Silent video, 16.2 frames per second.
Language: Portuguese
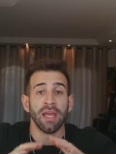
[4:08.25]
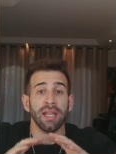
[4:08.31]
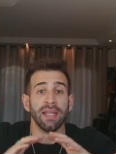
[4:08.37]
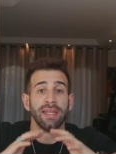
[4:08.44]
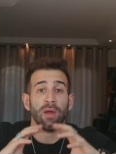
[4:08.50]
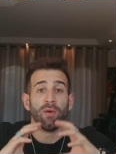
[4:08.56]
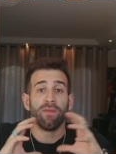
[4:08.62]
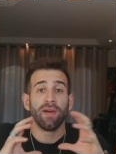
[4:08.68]

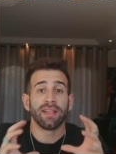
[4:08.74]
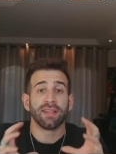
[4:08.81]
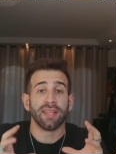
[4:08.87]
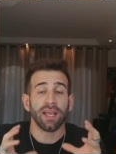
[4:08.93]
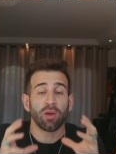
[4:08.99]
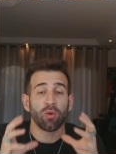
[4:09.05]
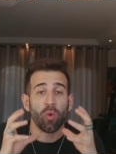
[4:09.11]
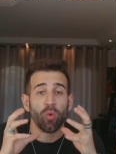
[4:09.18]
não vai
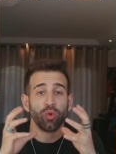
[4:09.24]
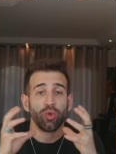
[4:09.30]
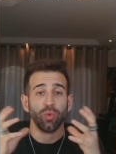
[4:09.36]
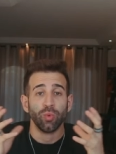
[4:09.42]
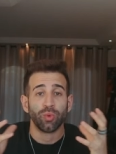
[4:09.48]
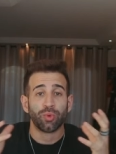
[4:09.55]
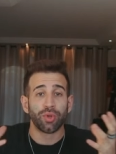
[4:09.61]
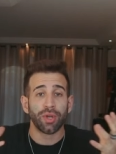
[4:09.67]
ter
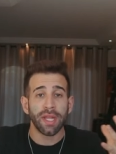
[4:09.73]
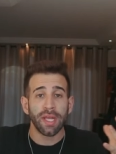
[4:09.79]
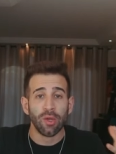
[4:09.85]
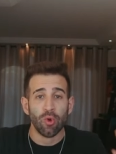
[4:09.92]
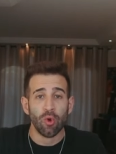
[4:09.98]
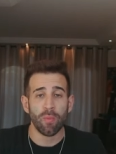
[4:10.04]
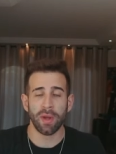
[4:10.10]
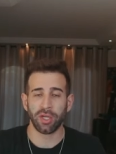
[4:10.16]
conjuntura
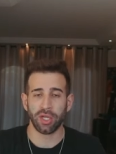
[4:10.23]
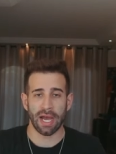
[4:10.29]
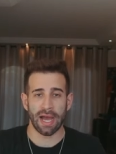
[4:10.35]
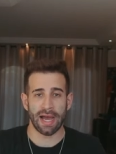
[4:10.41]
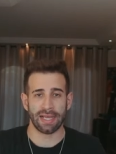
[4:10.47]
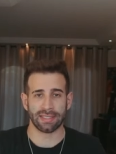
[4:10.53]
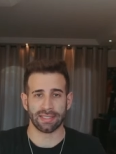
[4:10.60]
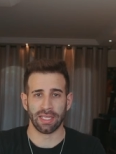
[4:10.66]
nenhuma de
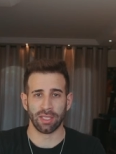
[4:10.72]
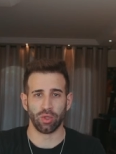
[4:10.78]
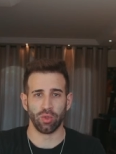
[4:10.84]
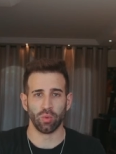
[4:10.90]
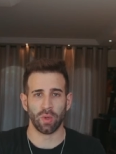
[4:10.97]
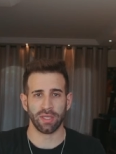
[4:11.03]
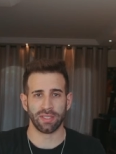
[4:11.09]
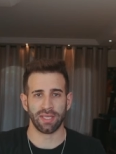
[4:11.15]
raça dentro de
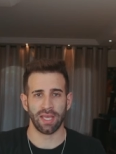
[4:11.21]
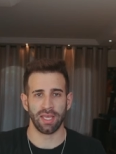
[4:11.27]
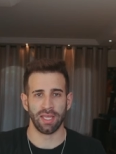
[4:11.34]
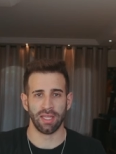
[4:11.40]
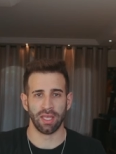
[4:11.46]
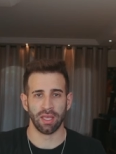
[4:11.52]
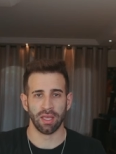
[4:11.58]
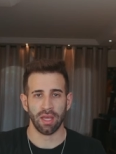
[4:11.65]
um
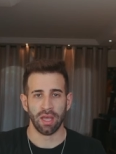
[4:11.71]
SRD.